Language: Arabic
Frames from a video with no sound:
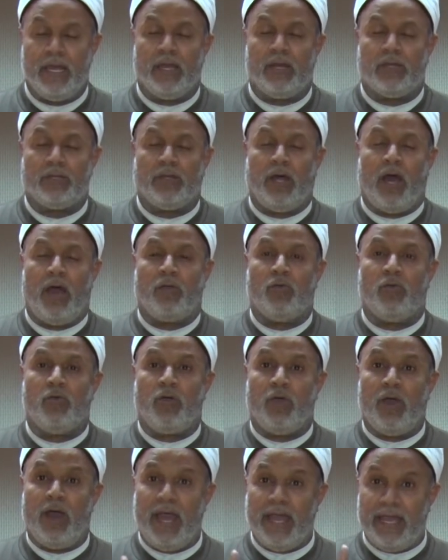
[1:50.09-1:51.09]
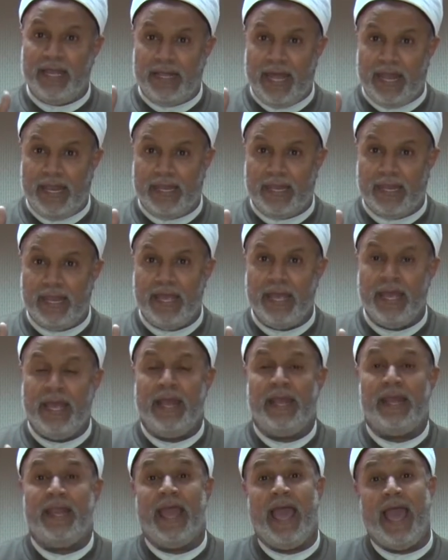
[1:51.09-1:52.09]
اختاروا قائدا
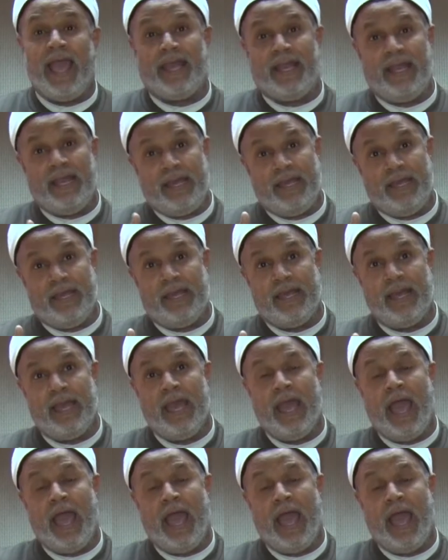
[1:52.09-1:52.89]
لأجل